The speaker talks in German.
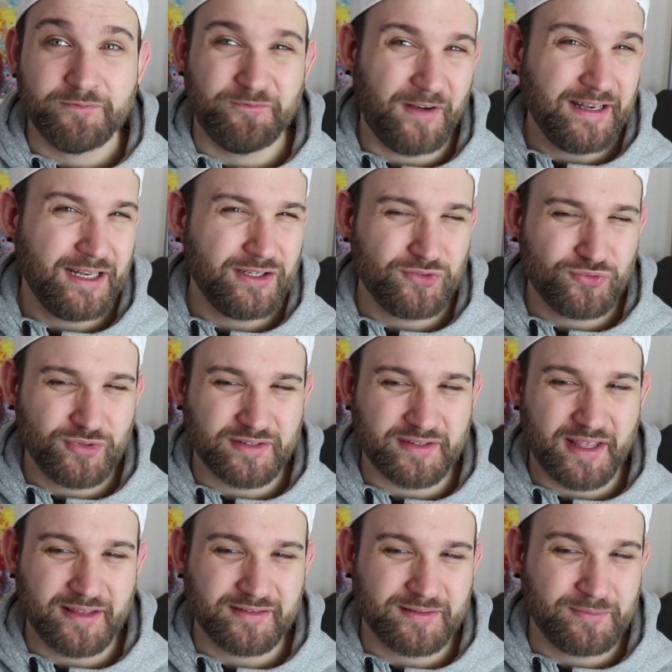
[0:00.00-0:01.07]
Wann hattest du
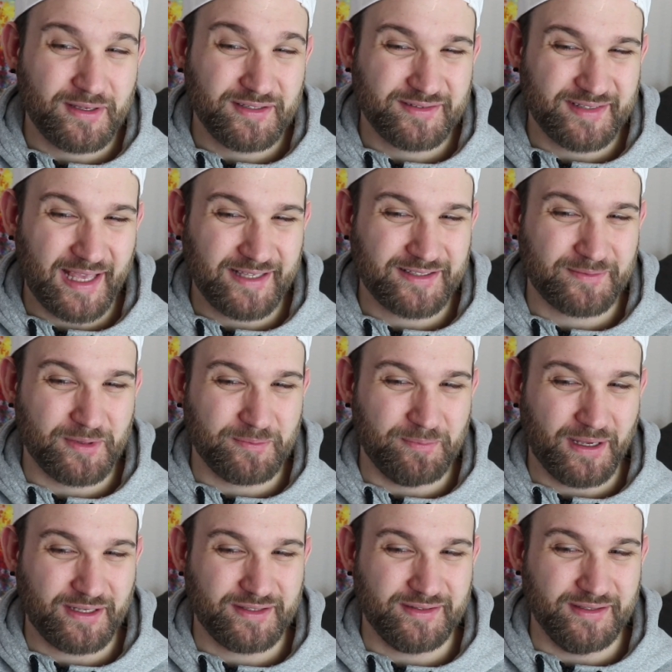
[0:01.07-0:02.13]
das erste Mal mit
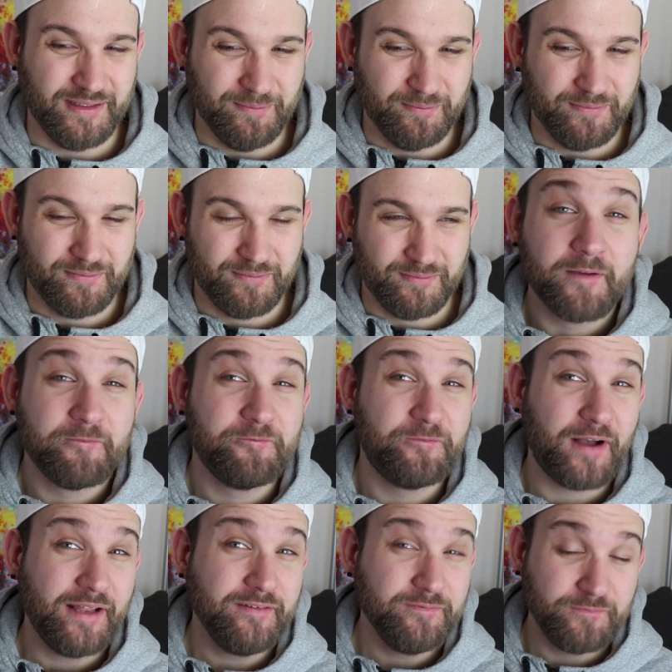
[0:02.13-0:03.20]
Baxi?
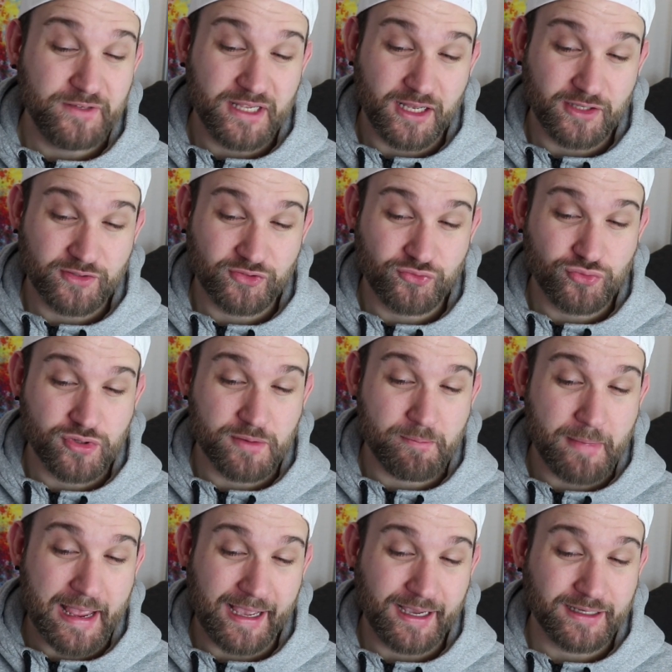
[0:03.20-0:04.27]
Wann, wie hast du
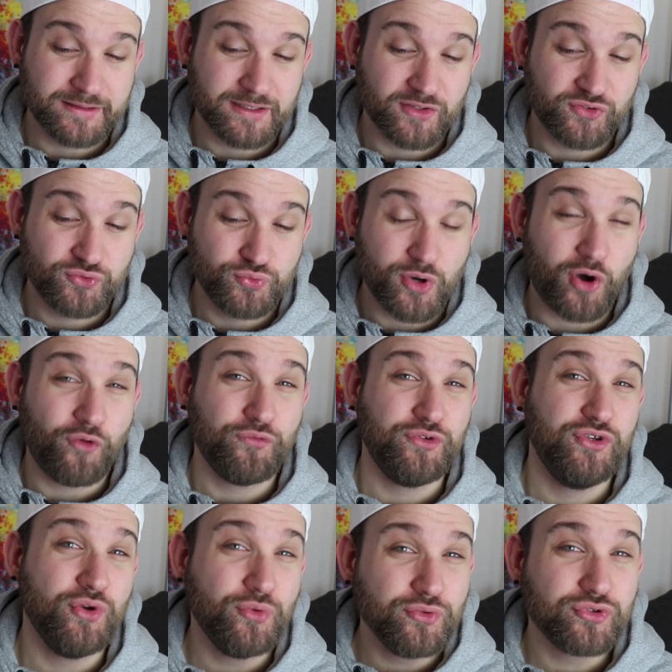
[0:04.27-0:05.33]
gemerkt, dass du auf
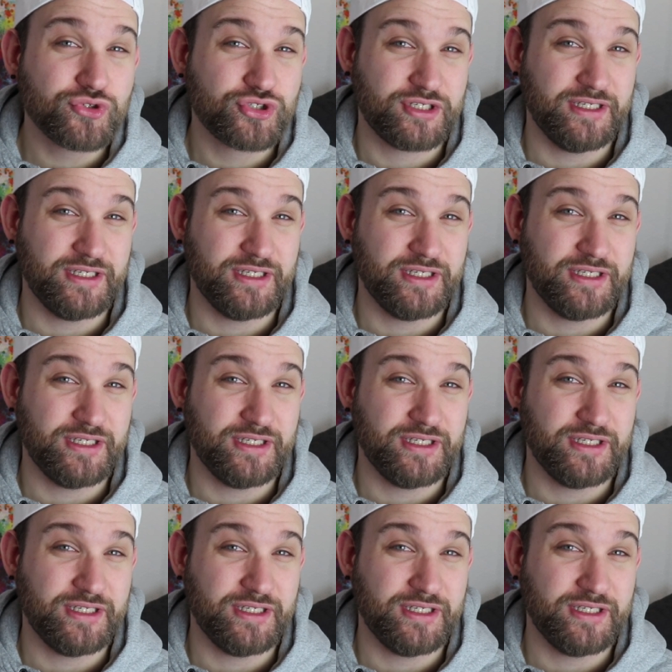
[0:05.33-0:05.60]
Jungs